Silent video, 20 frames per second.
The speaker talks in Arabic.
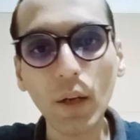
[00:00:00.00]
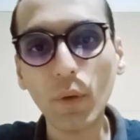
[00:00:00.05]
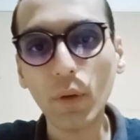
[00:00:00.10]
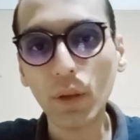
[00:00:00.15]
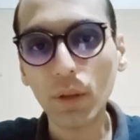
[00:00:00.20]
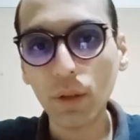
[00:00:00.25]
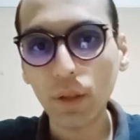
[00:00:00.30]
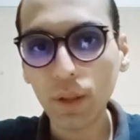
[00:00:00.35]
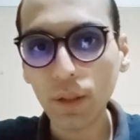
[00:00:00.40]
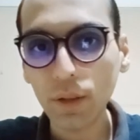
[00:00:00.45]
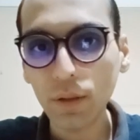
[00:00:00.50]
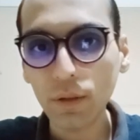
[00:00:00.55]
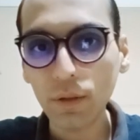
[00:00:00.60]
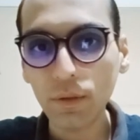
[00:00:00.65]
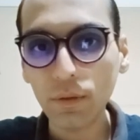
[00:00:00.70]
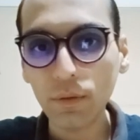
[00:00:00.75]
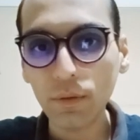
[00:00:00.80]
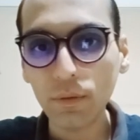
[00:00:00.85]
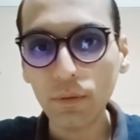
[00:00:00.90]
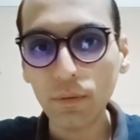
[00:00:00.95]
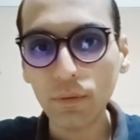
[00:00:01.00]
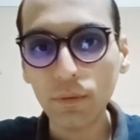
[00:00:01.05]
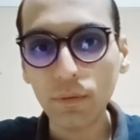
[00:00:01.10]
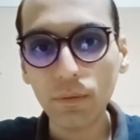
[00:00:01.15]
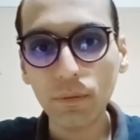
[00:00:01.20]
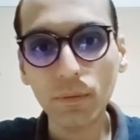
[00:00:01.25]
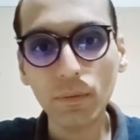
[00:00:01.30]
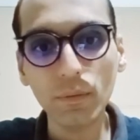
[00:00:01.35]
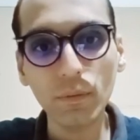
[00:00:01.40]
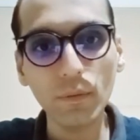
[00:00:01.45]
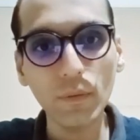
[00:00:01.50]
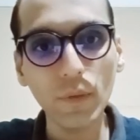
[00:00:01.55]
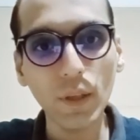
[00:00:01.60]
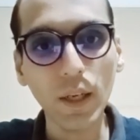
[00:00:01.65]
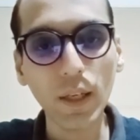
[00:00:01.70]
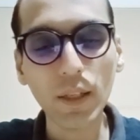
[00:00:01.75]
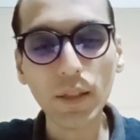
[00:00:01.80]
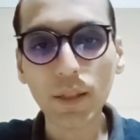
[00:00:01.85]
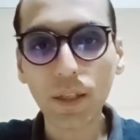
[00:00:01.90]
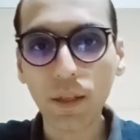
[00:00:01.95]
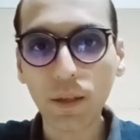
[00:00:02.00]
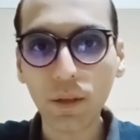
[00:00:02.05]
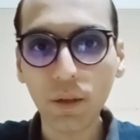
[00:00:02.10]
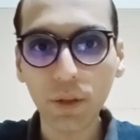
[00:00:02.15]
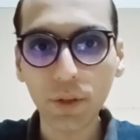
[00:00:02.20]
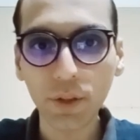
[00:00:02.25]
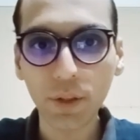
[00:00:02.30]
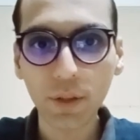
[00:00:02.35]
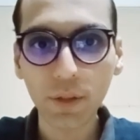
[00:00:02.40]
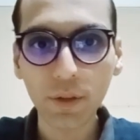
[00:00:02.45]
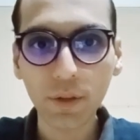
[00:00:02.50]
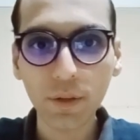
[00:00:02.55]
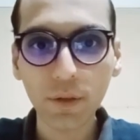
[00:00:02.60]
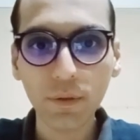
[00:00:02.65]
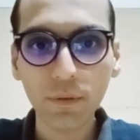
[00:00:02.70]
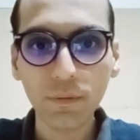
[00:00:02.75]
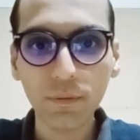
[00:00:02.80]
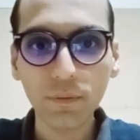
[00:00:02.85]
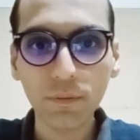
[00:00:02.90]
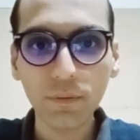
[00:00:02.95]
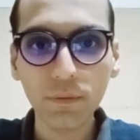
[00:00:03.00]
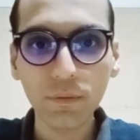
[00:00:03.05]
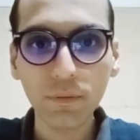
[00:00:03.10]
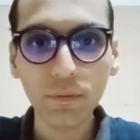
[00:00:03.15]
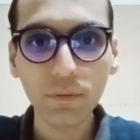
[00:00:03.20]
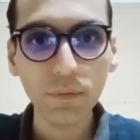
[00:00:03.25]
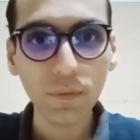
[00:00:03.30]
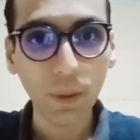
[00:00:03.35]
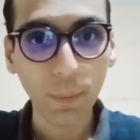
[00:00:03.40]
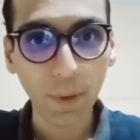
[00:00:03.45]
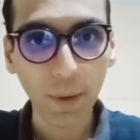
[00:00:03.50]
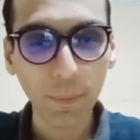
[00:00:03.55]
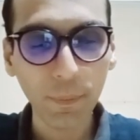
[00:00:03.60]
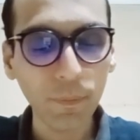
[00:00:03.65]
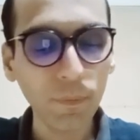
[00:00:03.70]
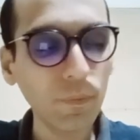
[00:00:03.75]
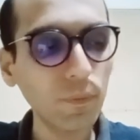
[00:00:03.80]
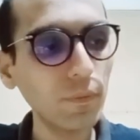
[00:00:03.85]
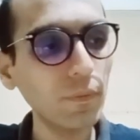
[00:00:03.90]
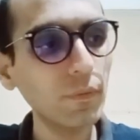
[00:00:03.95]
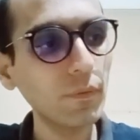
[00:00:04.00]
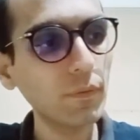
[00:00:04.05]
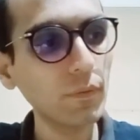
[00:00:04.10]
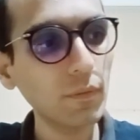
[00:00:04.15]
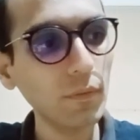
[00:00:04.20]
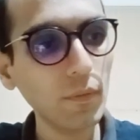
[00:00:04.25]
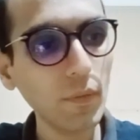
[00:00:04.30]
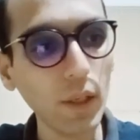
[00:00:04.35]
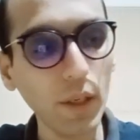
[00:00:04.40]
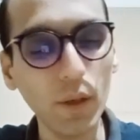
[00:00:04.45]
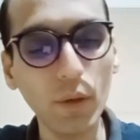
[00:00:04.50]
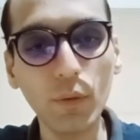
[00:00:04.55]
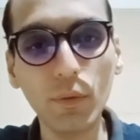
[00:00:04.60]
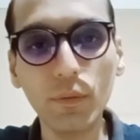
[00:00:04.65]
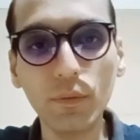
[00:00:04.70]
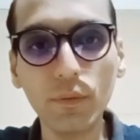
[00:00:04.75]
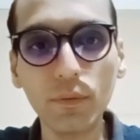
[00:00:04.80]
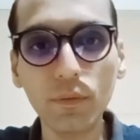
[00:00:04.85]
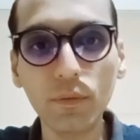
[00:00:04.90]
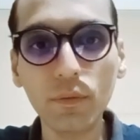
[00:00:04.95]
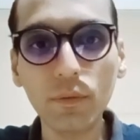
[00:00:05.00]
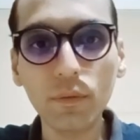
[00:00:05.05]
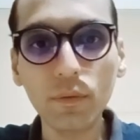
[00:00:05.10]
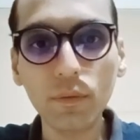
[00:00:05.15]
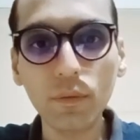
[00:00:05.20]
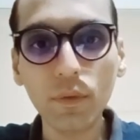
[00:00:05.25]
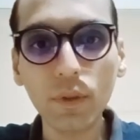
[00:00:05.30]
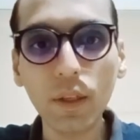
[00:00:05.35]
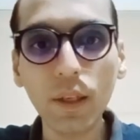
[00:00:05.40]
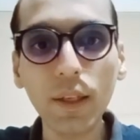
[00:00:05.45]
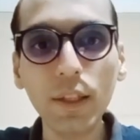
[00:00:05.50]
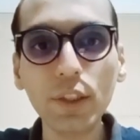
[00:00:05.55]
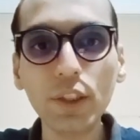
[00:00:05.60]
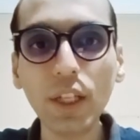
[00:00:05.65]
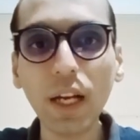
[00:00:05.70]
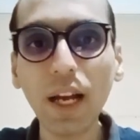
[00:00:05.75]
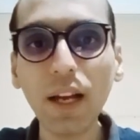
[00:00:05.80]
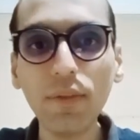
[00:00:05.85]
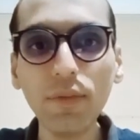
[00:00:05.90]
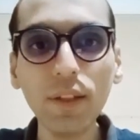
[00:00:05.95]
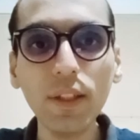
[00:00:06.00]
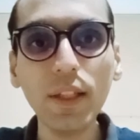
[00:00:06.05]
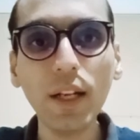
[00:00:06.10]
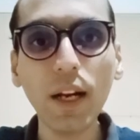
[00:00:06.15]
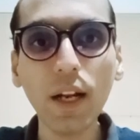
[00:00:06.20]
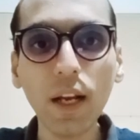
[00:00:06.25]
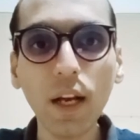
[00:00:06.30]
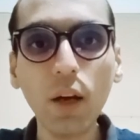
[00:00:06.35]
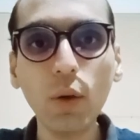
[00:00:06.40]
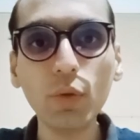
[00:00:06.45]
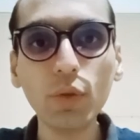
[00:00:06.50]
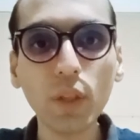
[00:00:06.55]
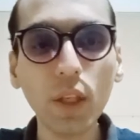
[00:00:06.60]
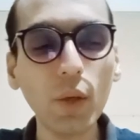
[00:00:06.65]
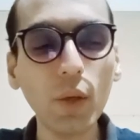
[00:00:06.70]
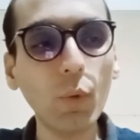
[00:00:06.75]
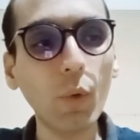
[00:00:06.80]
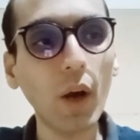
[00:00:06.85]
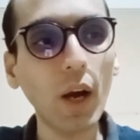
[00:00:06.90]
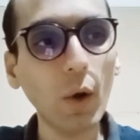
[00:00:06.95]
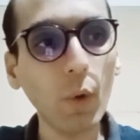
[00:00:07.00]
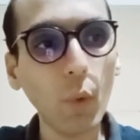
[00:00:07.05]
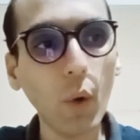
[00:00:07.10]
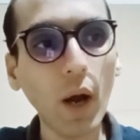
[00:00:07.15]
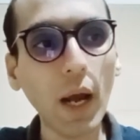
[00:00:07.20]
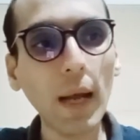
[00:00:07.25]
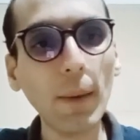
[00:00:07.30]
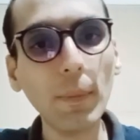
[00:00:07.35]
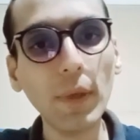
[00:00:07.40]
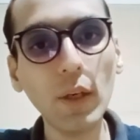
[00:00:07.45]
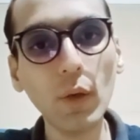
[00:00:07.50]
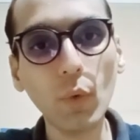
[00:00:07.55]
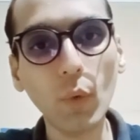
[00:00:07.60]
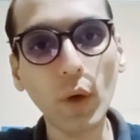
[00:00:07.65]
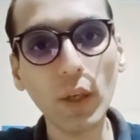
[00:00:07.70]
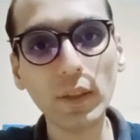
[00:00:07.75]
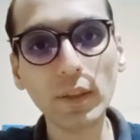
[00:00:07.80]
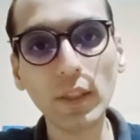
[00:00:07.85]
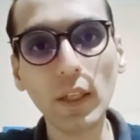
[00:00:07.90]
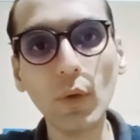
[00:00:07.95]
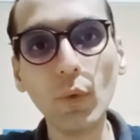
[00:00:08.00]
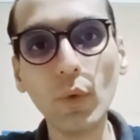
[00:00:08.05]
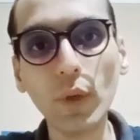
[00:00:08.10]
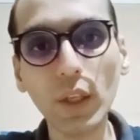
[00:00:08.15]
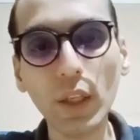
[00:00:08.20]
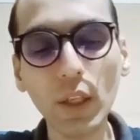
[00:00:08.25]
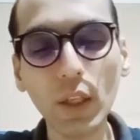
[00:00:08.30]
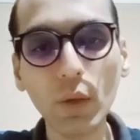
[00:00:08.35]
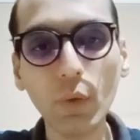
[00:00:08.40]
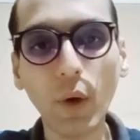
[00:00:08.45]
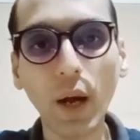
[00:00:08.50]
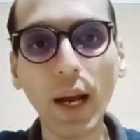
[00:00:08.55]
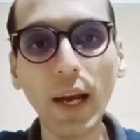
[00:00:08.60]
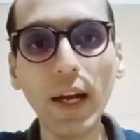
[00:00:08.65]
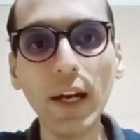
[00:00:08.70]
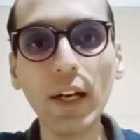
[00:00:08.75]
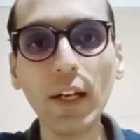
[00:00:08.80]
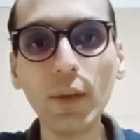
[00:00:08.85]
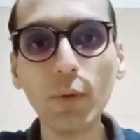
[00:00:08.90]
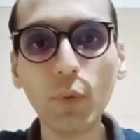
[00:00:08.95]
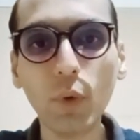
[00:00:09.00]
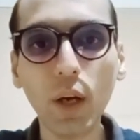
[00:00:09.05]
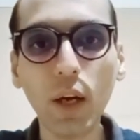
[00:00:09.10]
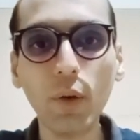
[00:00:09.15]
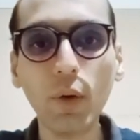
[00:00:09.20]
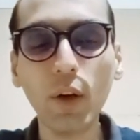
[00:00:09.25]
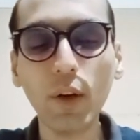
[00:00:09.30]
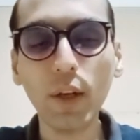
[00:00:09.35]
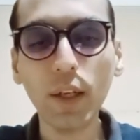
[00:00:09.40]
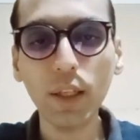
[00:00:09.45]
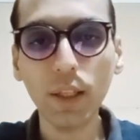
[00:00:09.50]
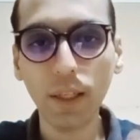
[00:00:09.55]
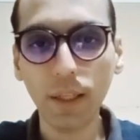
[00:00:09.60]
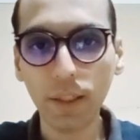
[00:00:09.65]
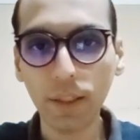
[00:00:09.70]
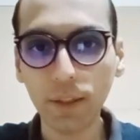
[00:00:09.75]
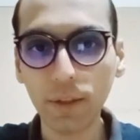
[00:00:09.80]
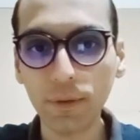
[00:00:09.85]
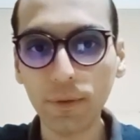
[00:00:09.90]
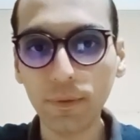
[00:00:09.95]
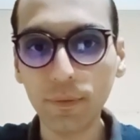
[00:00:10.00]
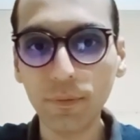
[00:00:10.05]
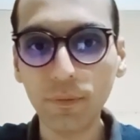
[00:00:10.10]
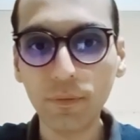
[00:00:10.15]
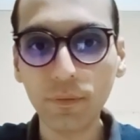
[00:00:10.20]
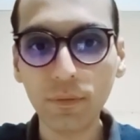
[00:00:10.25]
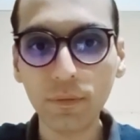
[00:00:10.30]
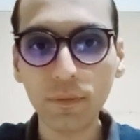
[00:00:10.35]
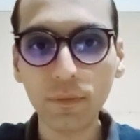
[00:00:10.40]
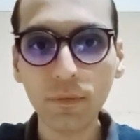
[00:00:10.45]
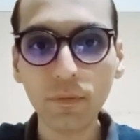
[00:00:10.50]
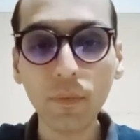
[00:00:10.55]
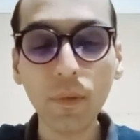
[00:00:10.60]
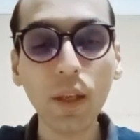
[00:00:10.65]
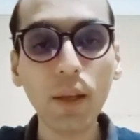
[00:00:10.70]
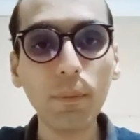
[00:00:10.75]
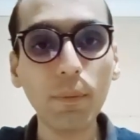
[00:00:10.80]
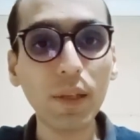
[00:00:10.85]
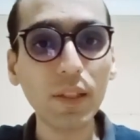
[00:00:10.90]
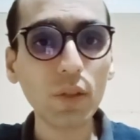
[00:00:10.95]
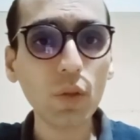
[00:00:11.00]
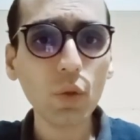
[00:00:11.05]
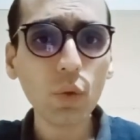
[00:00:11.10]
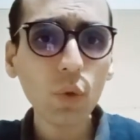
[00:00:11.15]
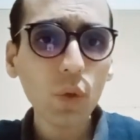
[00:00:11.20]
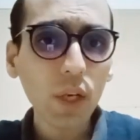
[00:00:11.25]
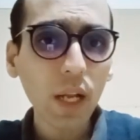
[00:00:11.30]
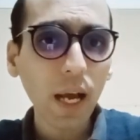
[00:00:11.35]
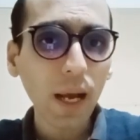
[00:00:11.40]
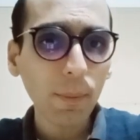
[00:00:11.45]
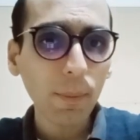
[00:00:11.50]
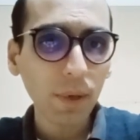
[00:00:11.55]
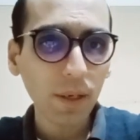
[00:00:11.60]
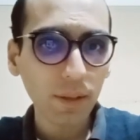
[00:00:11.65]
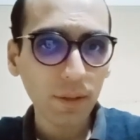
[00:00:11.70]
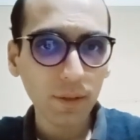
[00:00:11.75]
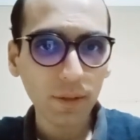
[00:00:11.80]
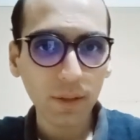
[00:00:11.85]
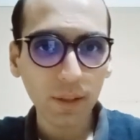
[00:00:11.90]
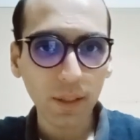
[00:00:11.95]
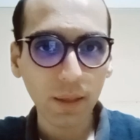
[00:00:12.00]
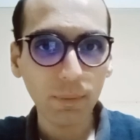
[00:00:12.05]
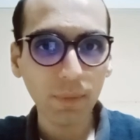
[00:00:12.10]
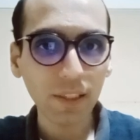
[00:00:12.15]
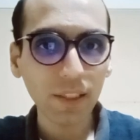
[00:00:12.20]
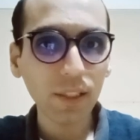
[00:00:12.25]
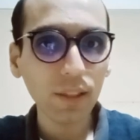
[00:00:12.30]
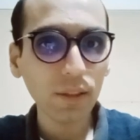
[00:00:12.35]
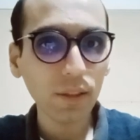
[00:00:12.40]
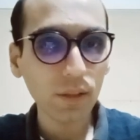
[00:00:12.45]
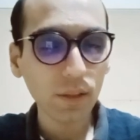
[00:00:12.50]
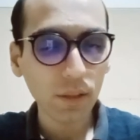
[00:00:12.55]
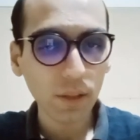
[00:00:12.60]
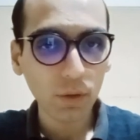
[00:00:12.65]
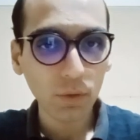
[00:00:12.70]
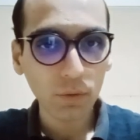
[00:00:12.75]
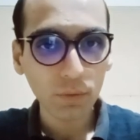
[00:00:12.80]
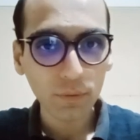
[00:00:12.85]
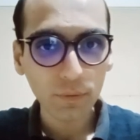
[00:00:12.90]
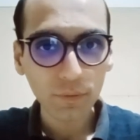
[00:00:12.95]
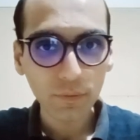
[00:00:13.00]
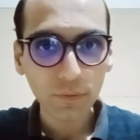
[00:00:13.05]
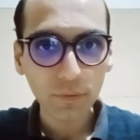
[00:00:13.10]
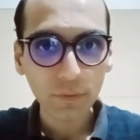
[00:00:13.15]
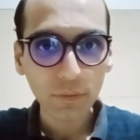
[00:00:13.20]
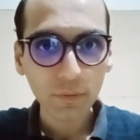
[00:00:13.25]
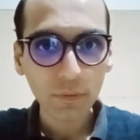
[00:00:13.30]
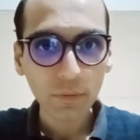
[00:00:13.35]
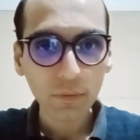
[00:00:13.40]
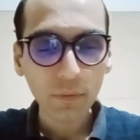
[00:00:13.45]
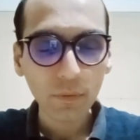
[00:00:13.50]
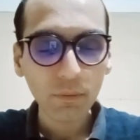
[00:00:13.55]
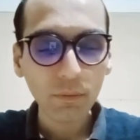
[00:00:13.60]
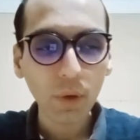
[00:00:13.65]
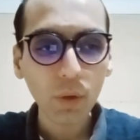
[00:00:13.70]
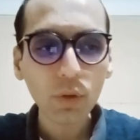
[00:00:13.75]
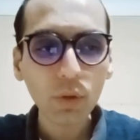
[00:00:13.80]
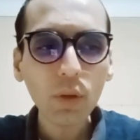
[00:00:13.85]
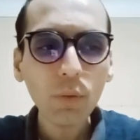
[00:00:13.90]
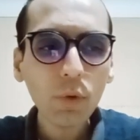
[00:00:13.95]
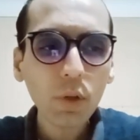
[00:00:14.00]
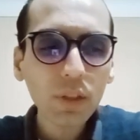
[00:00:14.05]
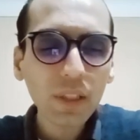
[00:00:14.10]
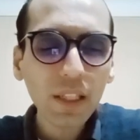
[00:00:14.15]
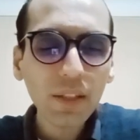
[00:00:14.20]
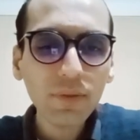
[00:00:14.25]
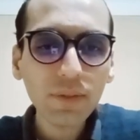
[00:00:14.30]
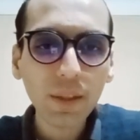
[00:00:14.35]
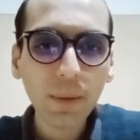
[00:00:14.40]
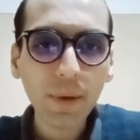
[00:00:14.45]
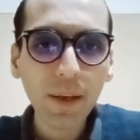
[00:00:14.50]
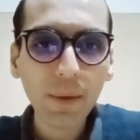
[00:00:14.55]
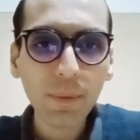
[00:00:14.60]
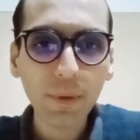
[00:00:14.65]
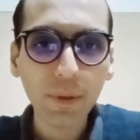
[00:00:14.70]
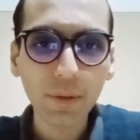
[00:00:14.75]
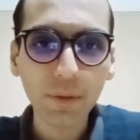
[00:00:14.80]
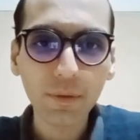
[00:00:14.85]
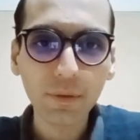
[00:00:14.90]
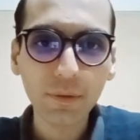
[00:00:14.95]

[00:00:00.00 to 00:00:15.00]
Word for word: والله انا سايكولوجيست تمام حلو شغفي ان انا اوصل و واعمل واسوي واحارب و و الى اخره بس سوق العمل لما تيجي تنزله موضوع مختلف تماما